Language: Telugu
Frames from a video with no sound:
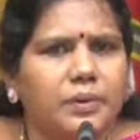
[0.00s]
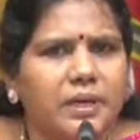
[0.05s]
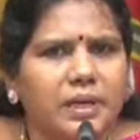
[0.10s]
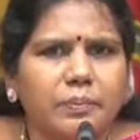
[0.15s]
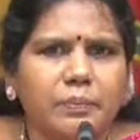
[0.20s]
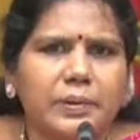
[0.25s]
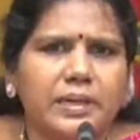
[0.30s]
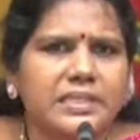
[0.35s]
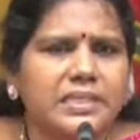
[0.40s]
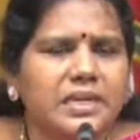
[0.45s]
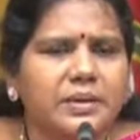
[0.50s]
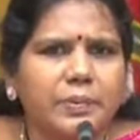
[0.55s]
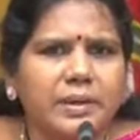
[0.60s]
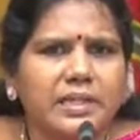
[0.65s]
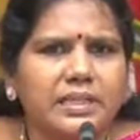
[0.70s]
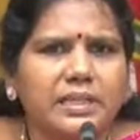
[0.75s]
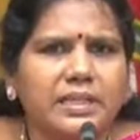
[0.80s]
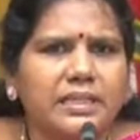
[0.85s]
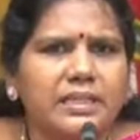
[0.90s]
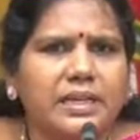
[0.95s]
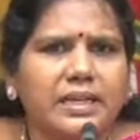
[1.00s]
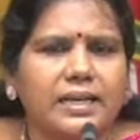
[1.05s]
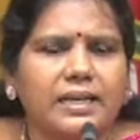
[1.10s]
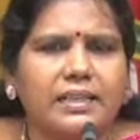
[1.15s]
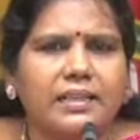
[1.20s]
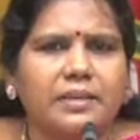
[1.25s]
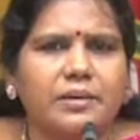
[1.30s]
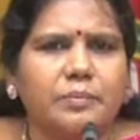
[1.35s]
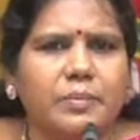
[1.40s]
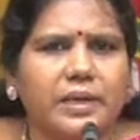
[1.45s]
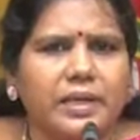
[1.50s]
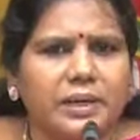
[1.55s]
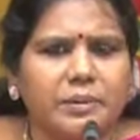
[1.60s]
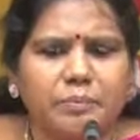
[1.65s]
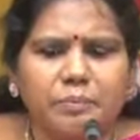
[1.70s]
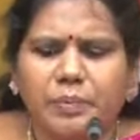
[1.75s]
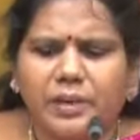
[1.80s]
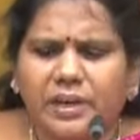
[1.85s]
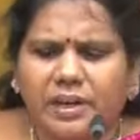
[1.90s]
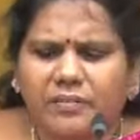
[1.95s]
మీ ప్రజాప్రతినిధులే కదా మీ
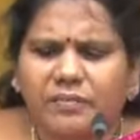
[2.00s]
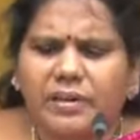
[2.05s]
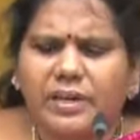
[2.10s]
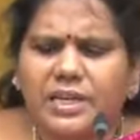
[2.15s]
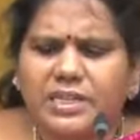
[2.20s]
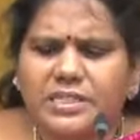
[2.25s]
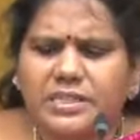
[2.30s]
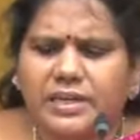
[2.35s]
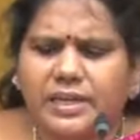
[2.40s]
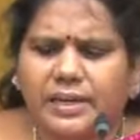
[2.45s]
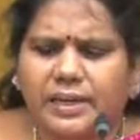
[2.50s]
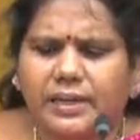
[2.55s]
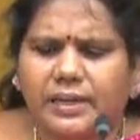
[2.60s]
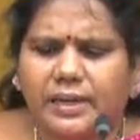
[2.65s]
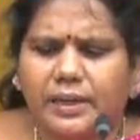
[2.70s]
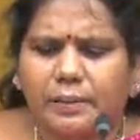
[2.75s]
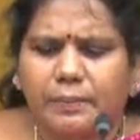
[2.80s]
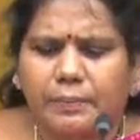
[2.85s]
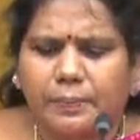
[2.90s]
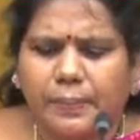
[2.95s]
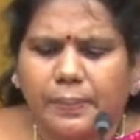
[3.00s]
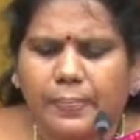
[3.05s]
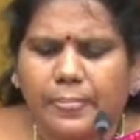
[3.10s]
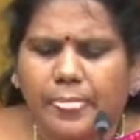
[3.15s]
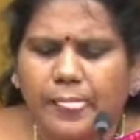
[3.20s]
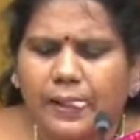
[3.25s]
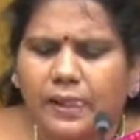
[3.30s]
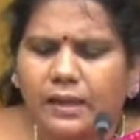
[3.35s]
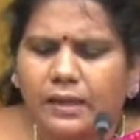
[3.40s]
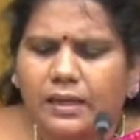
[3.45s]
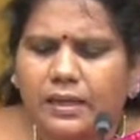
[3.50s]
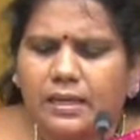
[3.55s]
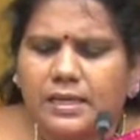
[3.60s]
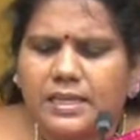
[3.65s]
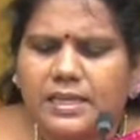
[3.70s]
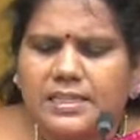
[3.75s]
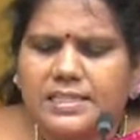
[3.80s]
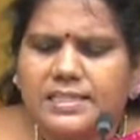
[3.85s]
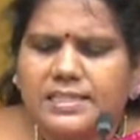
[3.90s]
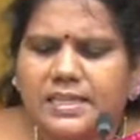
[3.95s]
ఎంపీ అవినాష్ రెడ్డి
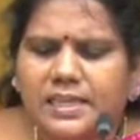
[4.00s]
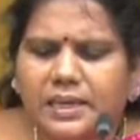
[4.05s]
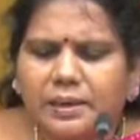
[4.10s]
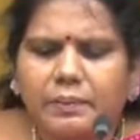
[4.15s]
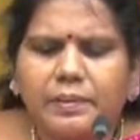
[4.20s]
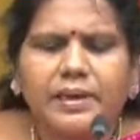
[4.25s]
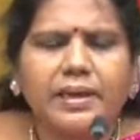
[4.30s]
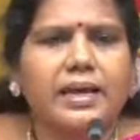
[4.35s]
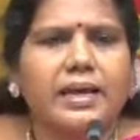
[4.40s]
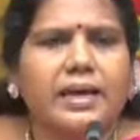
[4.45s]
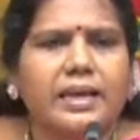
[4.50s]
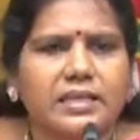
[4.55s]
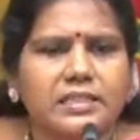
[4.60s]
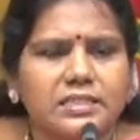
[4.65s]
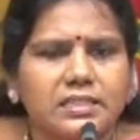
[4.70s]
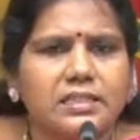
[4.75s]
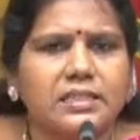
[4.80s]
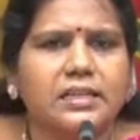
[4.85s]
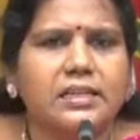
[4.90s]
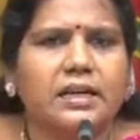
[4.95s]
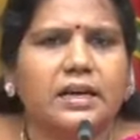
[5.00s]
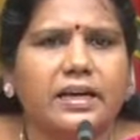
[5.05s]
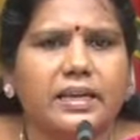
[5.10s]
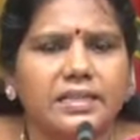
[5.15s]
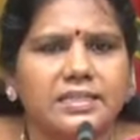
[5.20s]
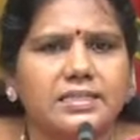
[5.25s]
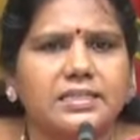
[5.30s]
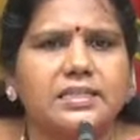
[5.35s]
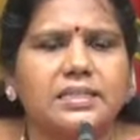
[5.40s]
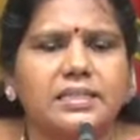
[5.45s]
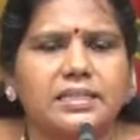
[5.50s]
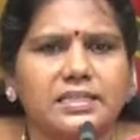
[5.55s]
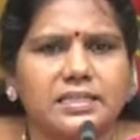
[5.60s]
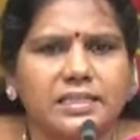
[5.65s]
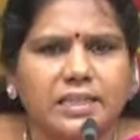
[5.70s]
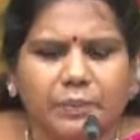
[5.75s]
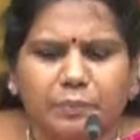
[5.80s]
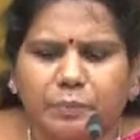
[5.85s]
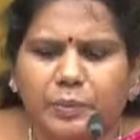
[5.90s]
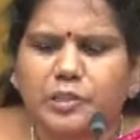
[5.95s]
సిబిఐ అరెస్ట్ని అరెస్ట్
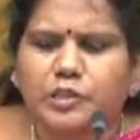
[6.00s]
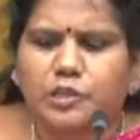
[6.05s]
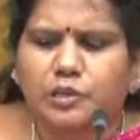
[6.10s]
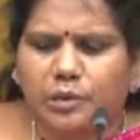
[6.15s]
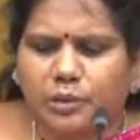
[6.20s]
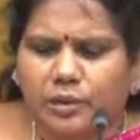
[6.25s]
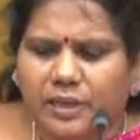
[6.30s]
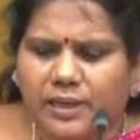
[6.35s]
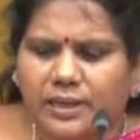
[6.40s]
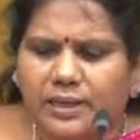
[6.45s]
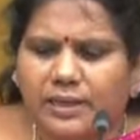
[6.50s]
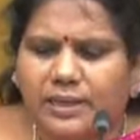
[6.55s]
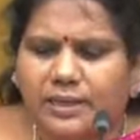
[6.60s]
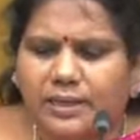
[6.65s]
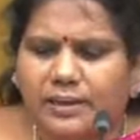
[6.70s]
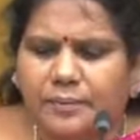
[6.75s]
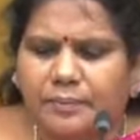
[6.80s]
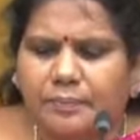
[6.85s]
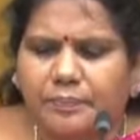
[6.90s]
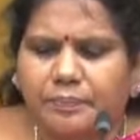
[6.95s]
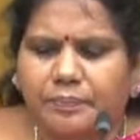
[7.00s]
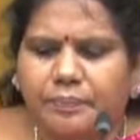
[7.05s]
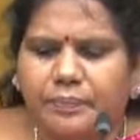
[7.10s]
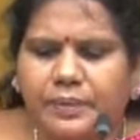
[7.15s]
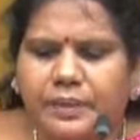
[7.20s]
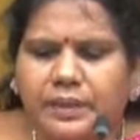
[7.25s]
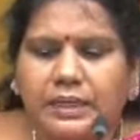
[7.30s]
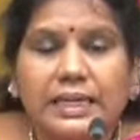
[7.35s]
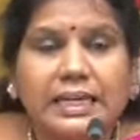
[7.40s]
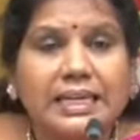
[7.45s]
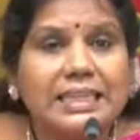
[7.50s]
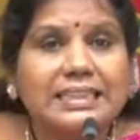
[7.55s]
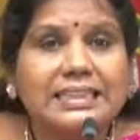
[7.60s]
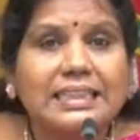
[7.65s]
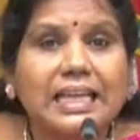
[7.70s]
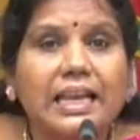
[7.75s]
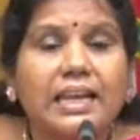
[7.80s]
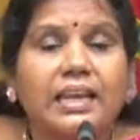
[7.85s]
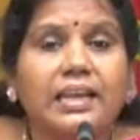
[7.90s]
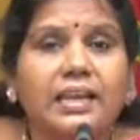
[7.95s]
నుంచి తప్పించుకోవటానికి
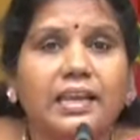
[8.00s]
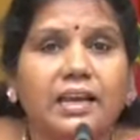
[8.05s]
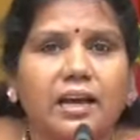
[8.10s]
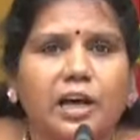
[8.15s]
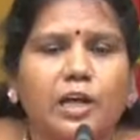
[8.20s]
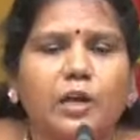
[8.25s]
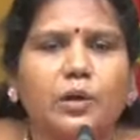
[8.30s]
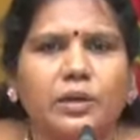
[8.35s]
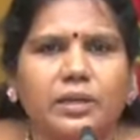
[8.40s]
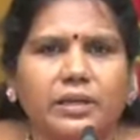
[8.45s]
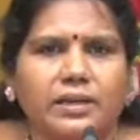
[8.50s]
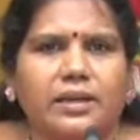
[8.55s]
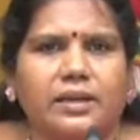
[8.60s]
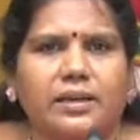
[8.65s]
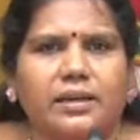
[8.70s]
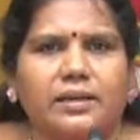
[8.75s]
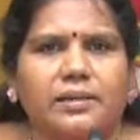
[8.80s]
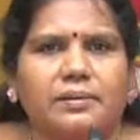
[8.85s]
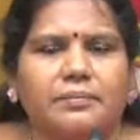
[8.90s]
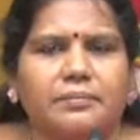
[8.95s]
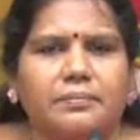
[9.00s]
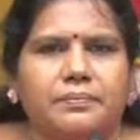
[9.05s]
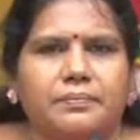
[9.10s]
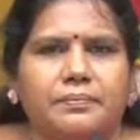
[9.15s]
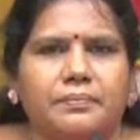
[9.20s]
తల్లి ఆరోగ్యాన్ని